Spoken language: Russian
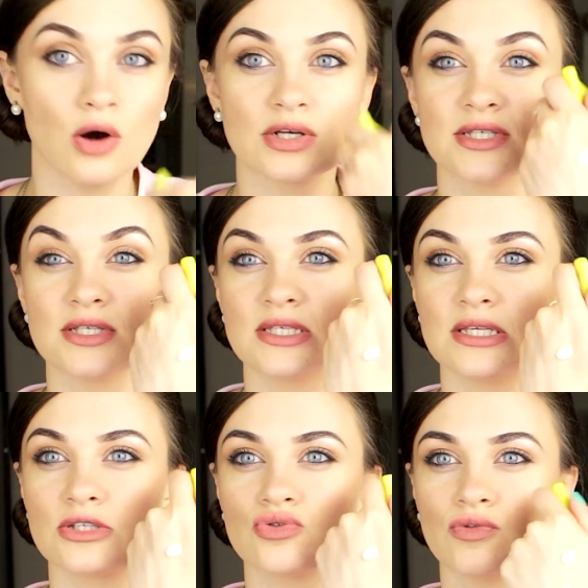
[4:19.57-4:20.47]

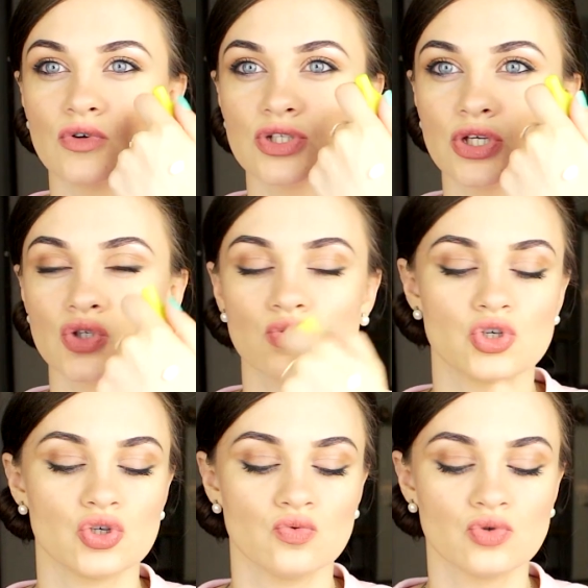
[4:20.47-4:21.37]
Консистенция у него, кстати,
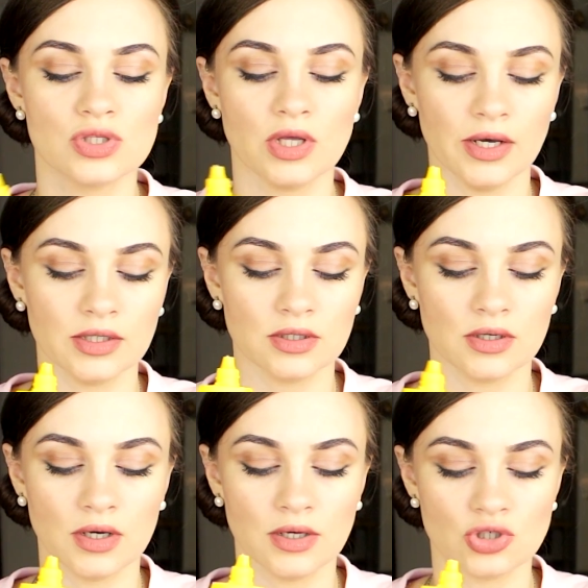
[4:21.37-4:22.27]
очень густая
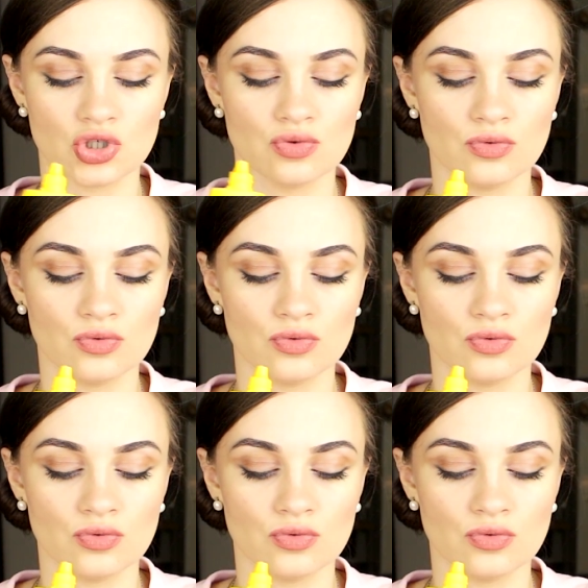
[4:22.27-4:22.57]
такая.